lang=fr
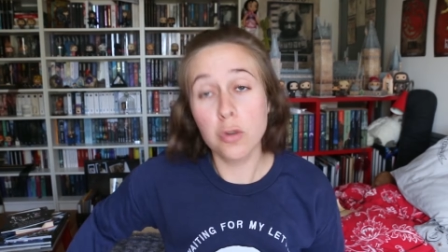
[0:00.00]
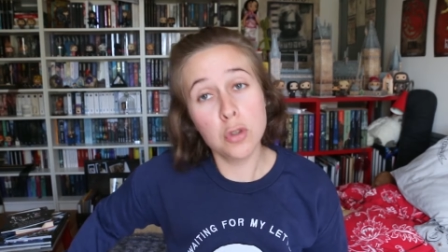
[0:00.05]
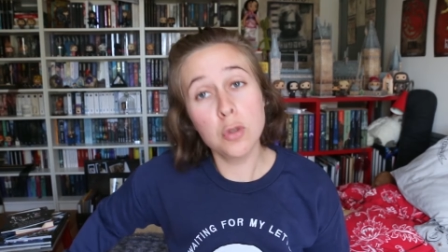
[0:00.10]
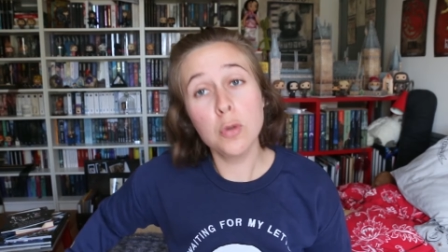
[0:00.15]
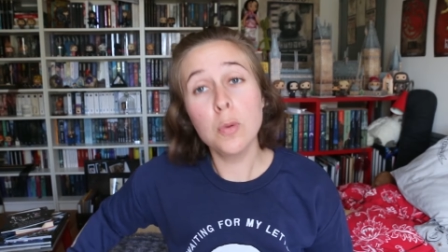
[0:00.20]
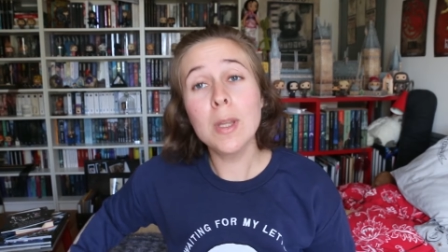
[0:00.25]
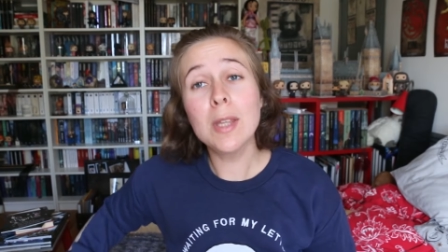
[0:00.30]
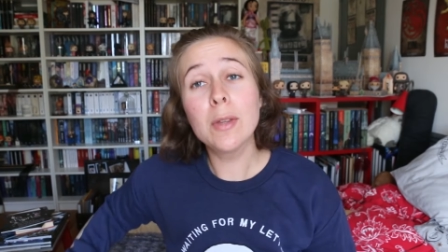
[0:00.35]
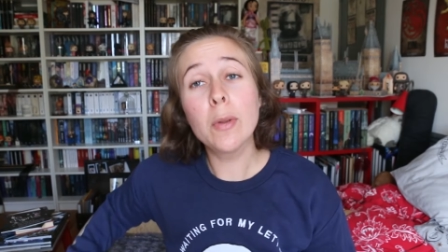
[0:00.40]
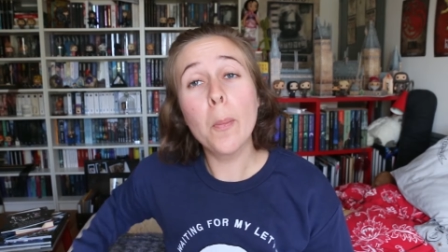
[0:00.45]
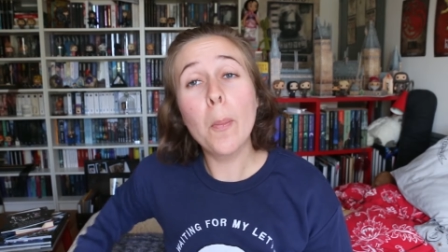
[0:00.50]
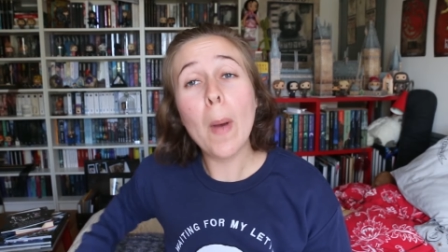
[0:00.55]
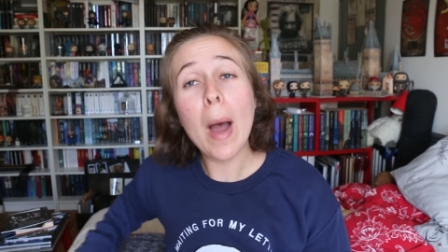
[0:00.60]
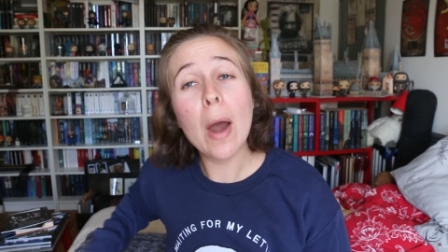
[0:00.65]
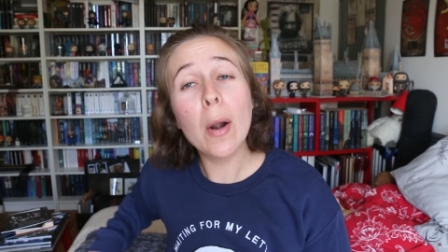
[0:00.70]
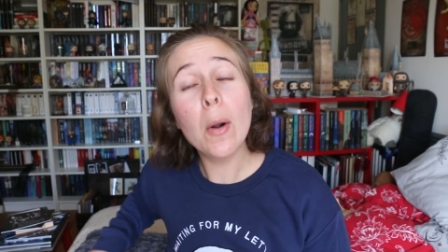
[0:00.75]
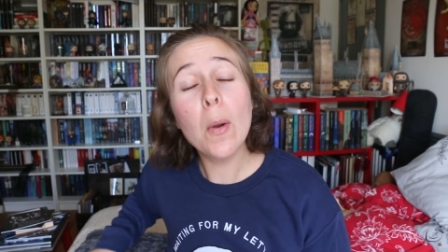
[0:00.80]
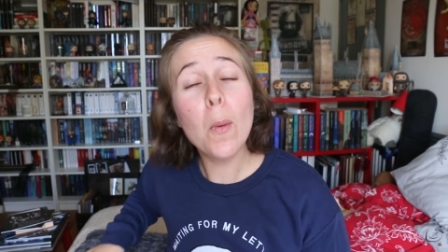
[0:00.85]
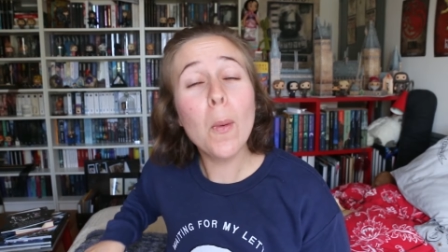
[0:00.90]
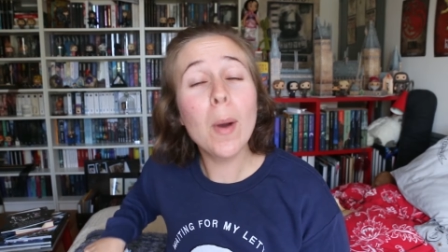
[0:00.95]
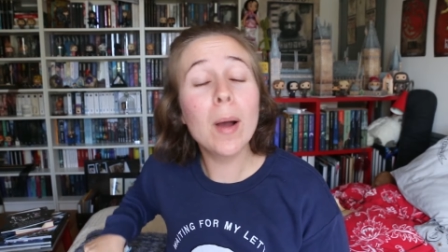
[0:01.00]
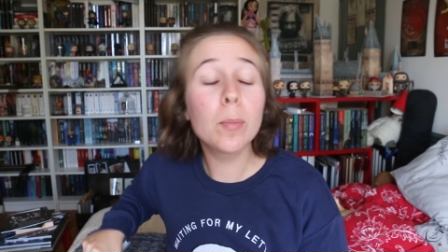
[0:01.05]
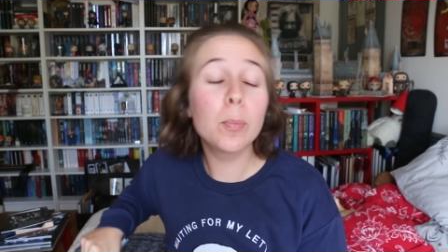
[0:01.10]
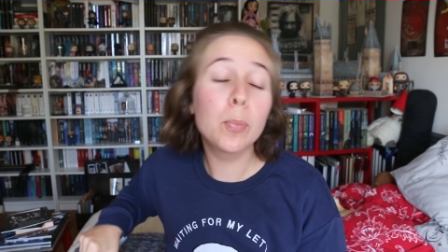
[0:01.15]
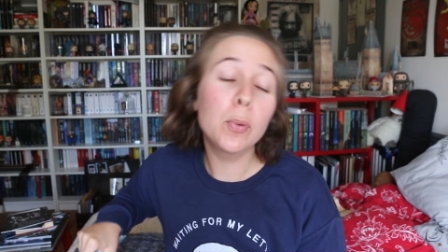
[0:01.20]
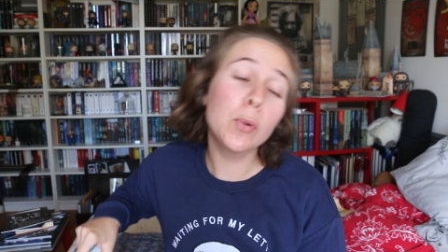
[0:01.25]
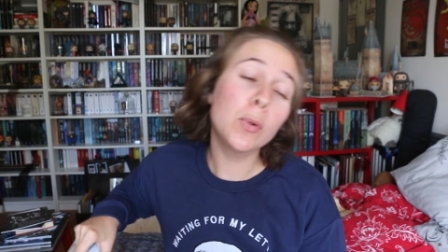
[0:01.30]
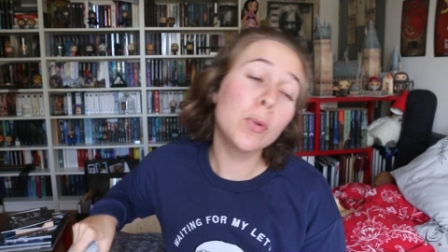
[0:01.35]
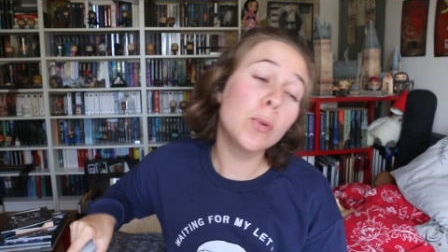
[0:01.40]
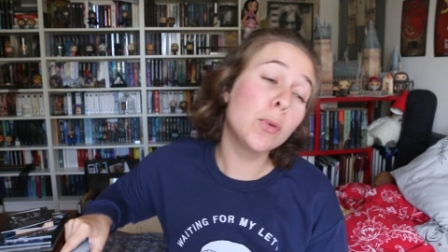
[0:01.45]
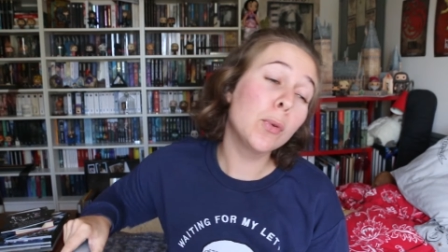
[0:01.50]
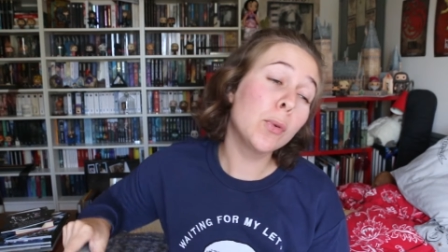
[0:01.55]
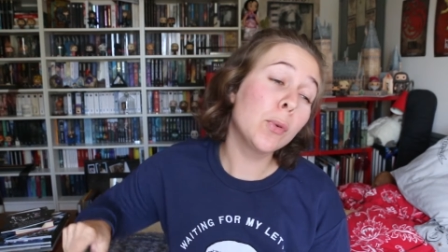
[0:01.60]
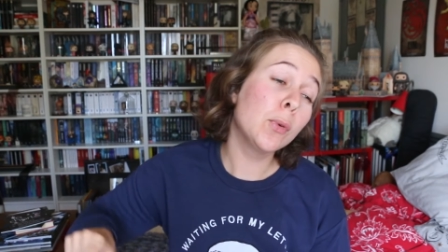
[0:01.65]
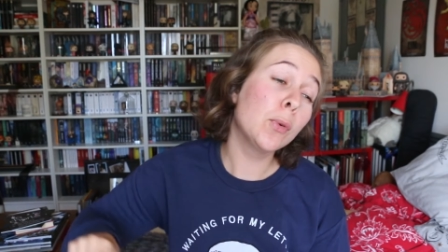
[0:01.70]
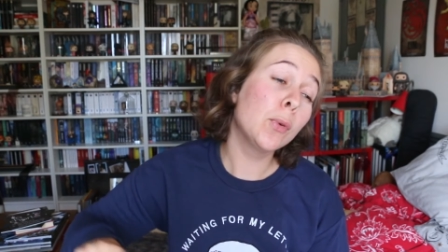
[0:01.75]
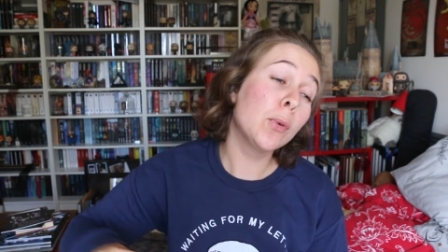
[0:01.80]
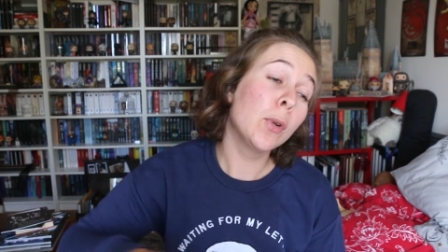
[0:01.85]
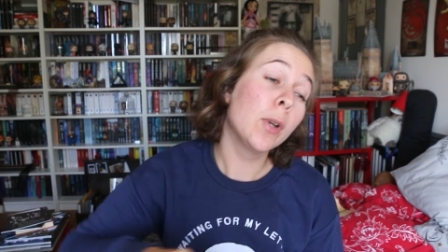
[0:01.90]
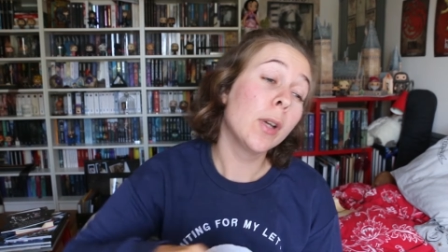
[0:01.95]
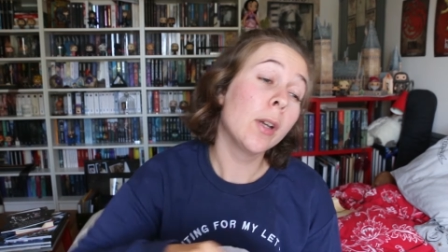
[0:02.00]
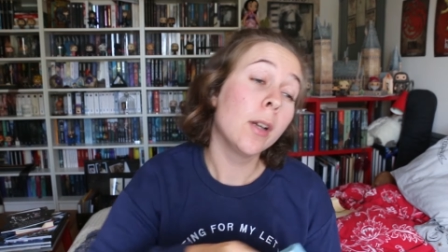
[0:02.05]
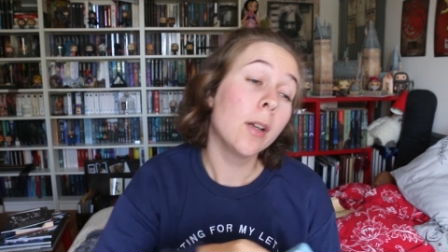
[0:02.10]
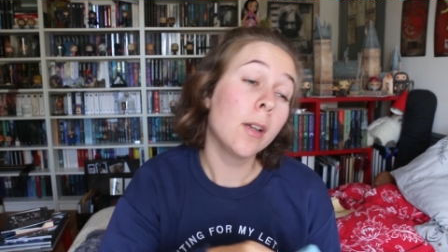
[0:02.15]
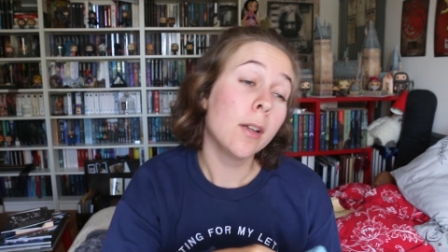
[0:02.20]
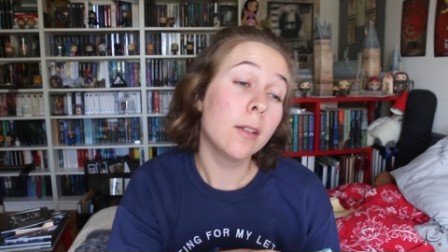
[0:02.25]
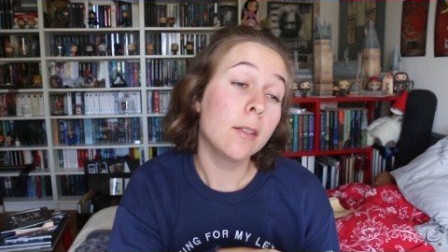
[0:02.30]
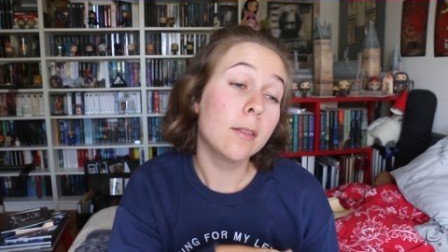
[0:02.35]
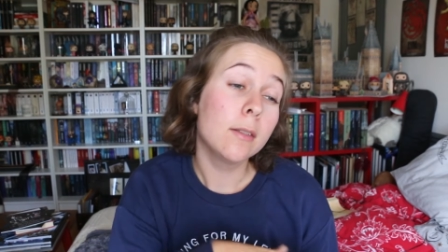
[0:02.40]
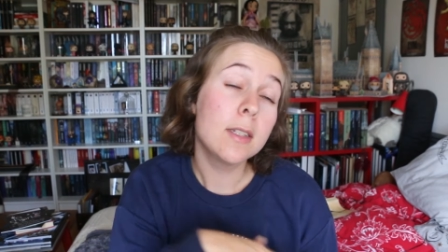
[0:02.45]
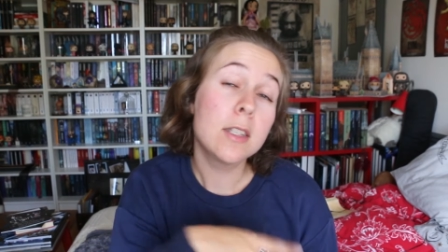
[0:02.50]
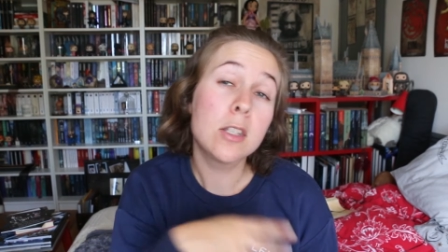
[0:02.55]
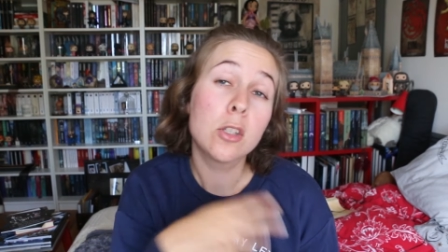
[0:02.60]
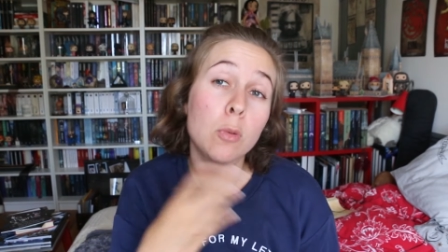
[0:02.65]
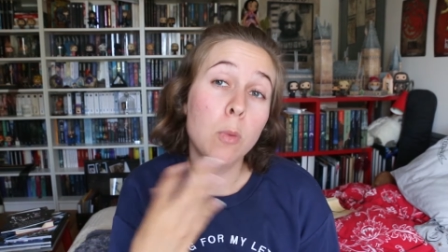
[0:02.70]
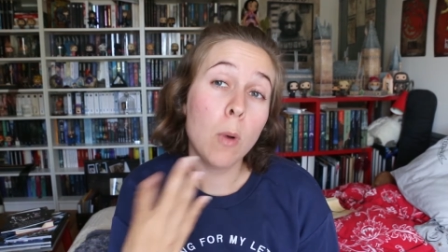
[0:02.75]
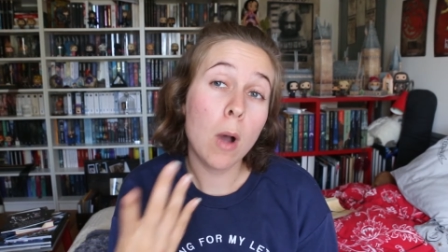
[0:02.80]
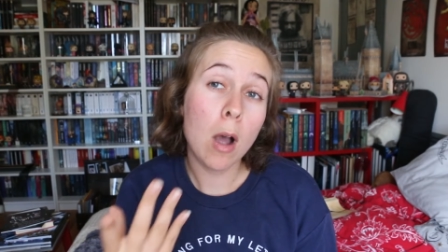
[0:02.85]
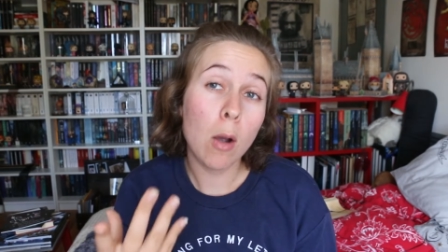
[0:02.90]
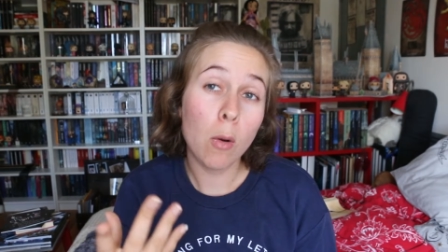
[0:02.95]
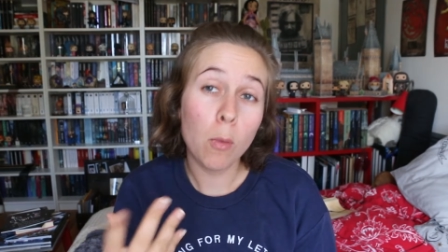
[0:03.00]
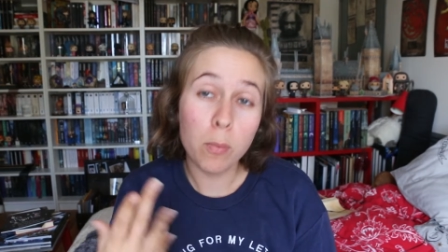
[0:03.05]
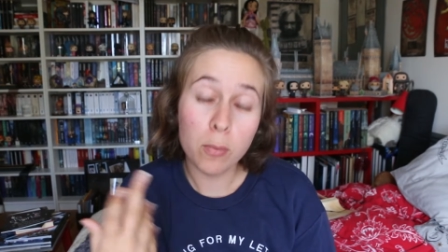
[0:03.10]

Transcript: Ensuite, parlons un peu d'histoire